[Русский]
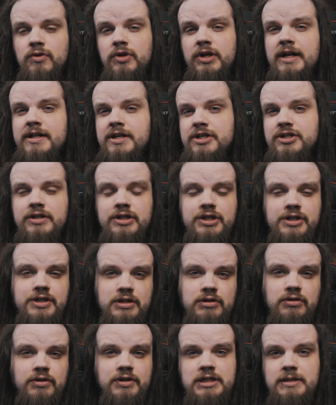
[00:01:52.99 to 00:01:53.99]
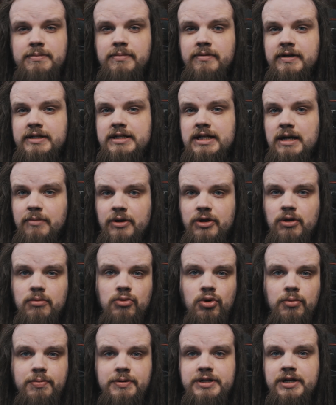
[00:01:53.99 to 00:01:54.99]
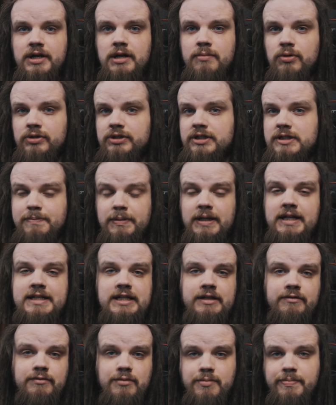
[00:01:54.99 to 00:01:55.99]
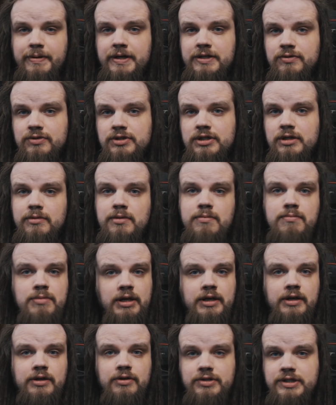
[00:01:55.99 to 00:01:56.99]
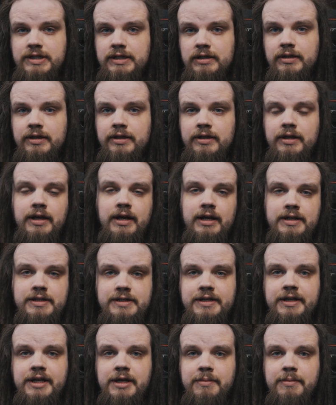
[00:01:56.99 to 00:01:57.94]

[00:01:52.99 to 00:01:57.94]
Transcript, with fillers: Ну и конечно же не стоит забывать о моем опыте работы с платиновыми продюсерами Мика Юсилой и Анси